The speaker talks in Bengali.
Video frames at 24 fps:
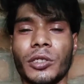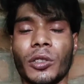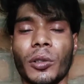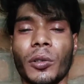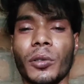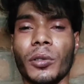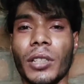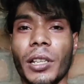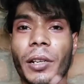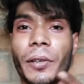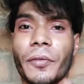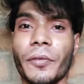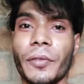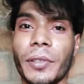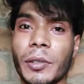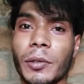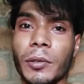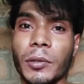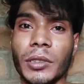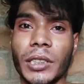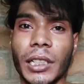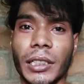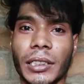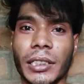যখন তার
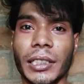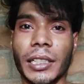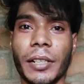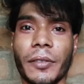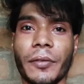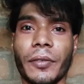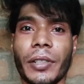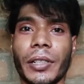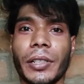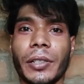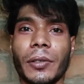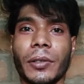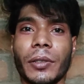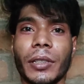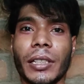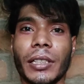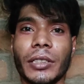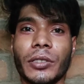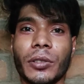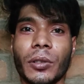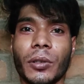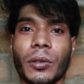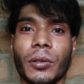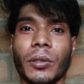ভিউজ আসে না ভিডিওতে
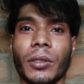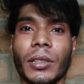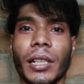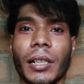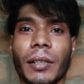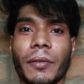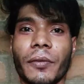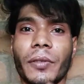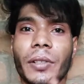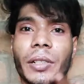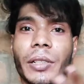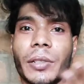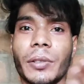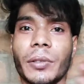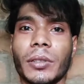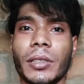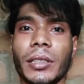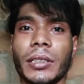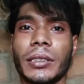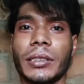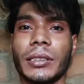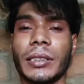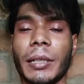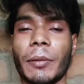যখন তার
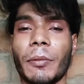ভিডিওতে